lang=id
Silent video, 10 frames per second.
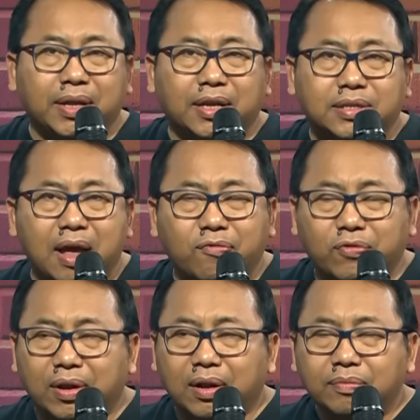
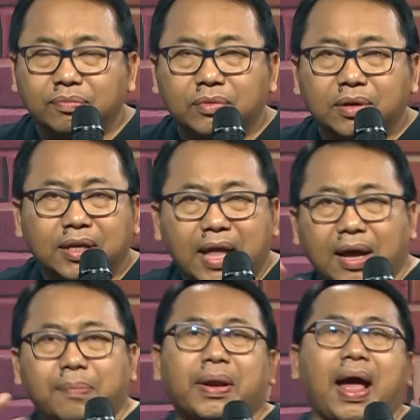reshuffle kita
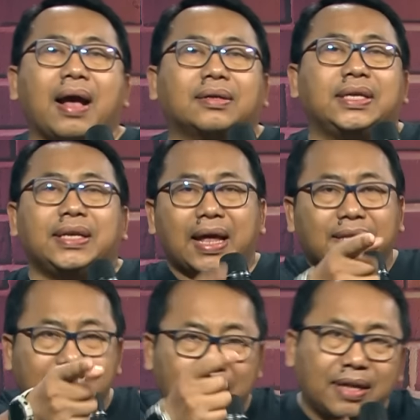akan beraksi ini
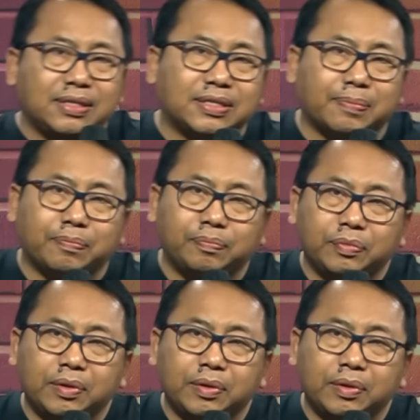artinya ngancem